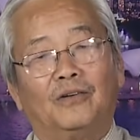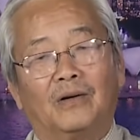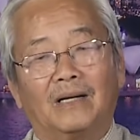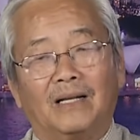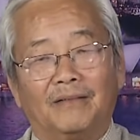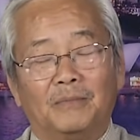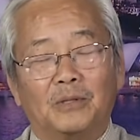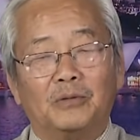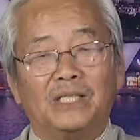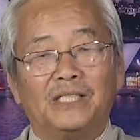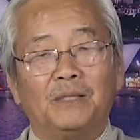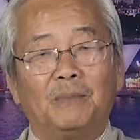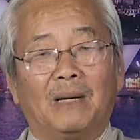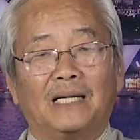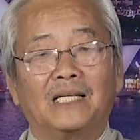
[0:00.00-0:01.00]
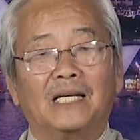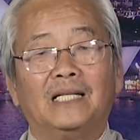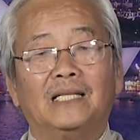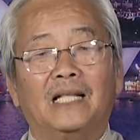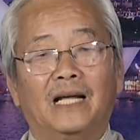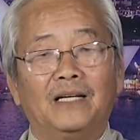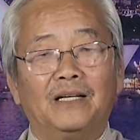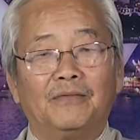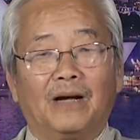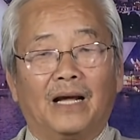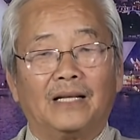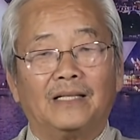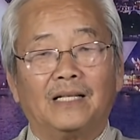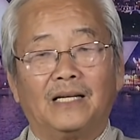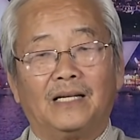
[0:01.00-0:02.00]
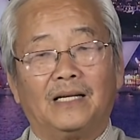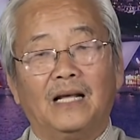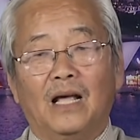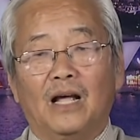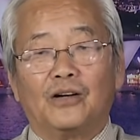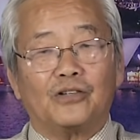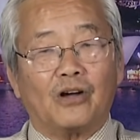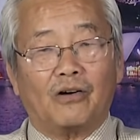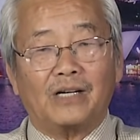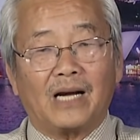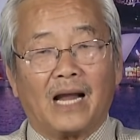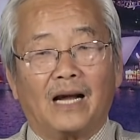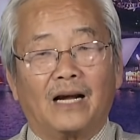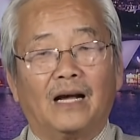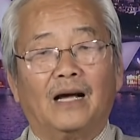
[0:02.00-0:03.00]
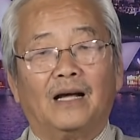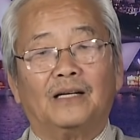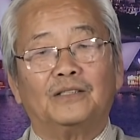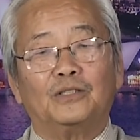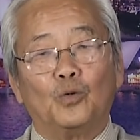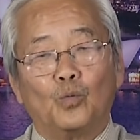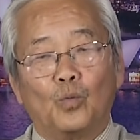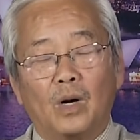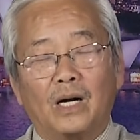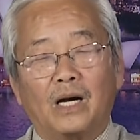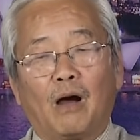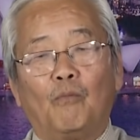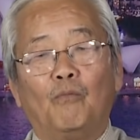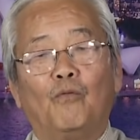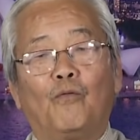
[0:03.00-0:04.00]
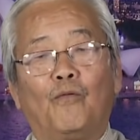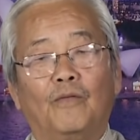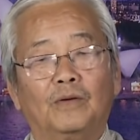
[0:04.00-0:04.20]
hoặc là một cái sức mạnh kinh tế như vậy thì rõ ràng à, Trung Quốc không